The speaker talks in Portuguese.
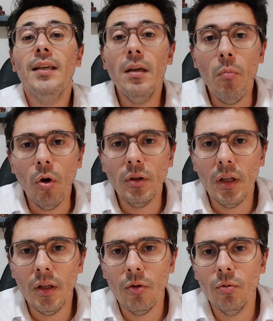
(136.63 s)
que
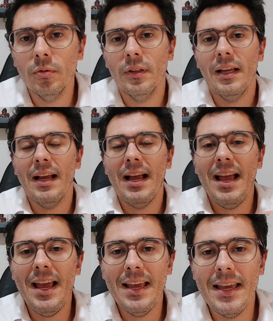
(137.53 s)
modelo
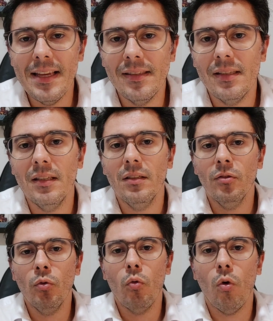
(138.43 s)
é esse
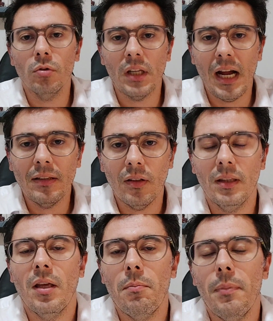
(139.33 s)
do contrato a
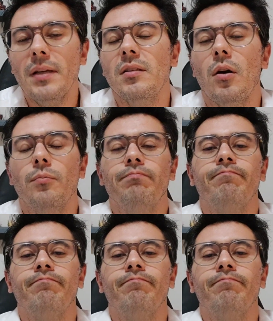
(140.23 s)
tempo parcial?